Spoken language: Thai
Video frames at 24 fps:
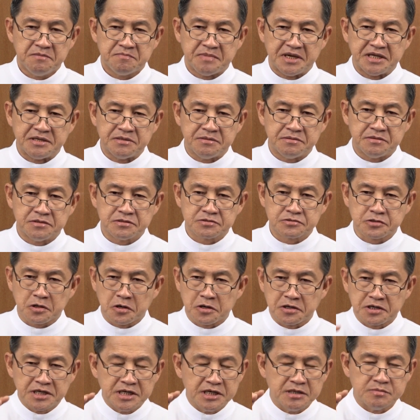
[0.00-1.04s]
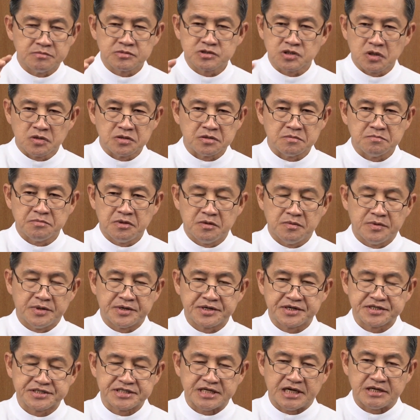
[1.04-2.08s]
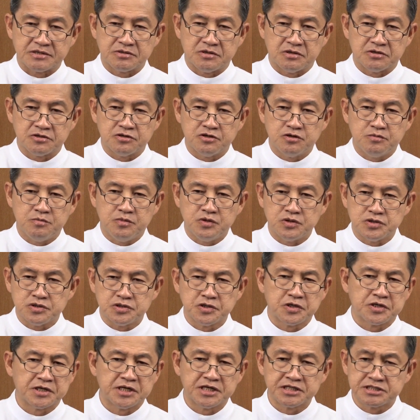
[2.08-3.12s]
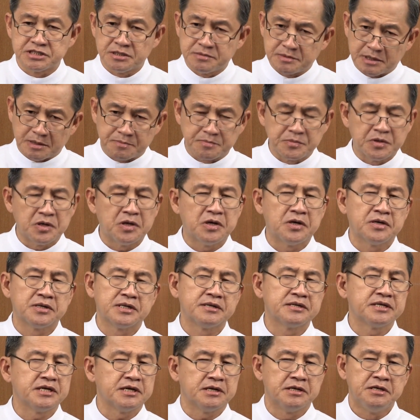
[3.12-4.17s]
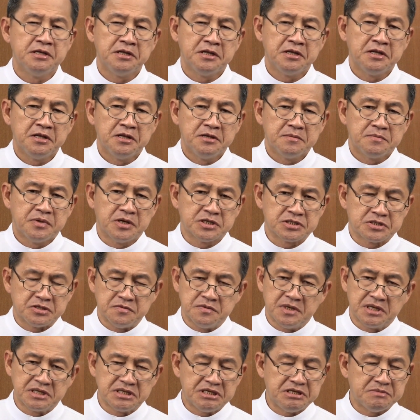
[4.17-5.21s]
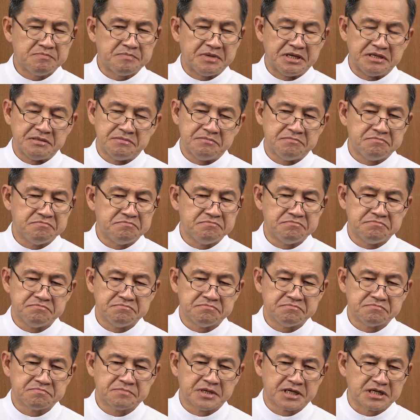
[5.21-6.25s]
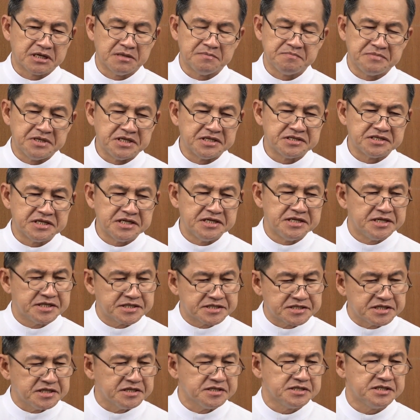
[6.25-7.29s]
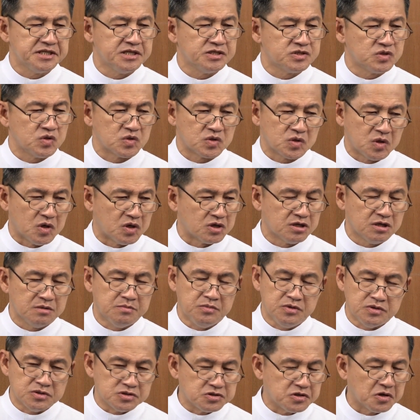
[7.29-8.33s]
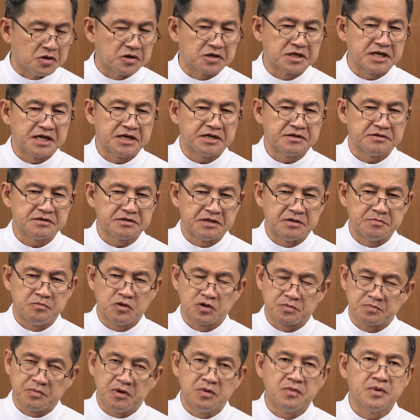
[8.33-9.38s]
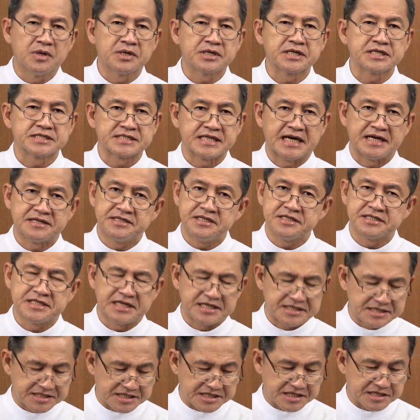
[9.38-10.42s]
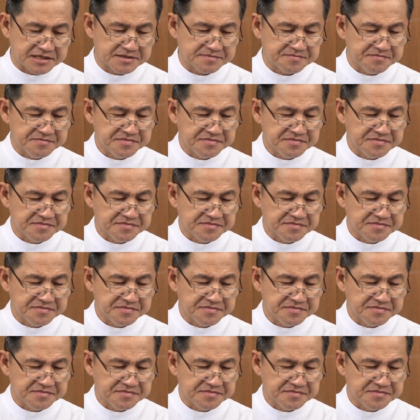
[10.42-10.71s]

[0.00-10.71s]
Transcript: เป็นตอนเริ่มต้นพระวรสารของนึกบุญยอและสำหรับพ่อแล้วเนี่ยพ่อถือว่านี่เป็นพระคัมภีร์ที่ลึกซึ้งที่สุดของนักบุญยอดแล้วในบทพระวรสารที่ท่านเขียน